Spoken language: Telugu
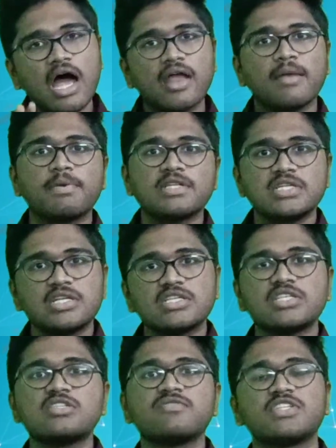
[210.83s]
ఆ
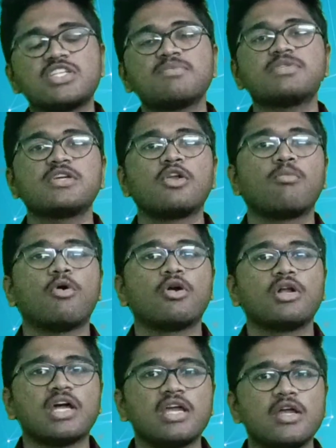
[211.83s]
రిప్రజెంటేషన్స్ విశ్రమ్ సింగ్లో
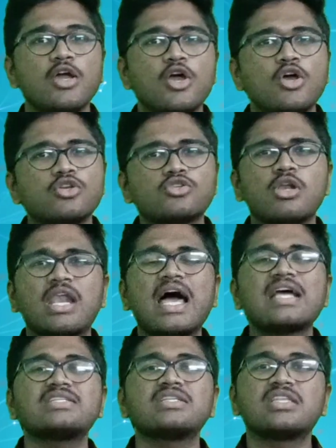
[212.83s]
బాగుంటాయి సో
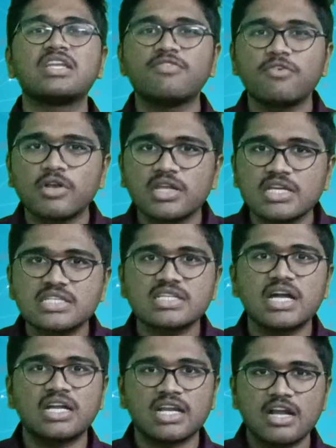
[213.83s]
లాస్ట్ త్రీ ఫోర్
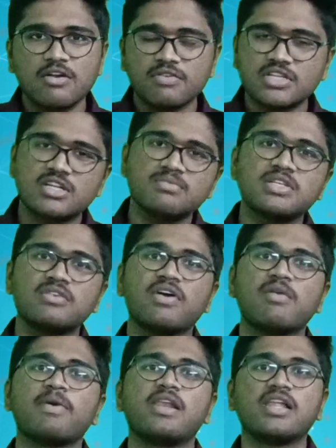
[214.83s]
ఇయర్స్గా ట్రెండ్ విశ్రమ్
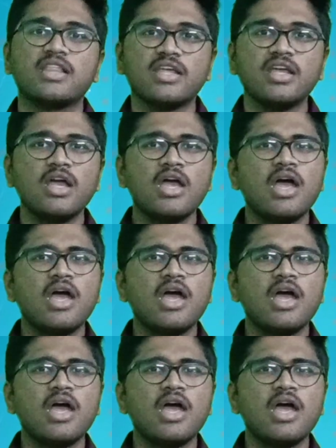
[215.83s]
సింగ్ వైపు వెళ్ళింది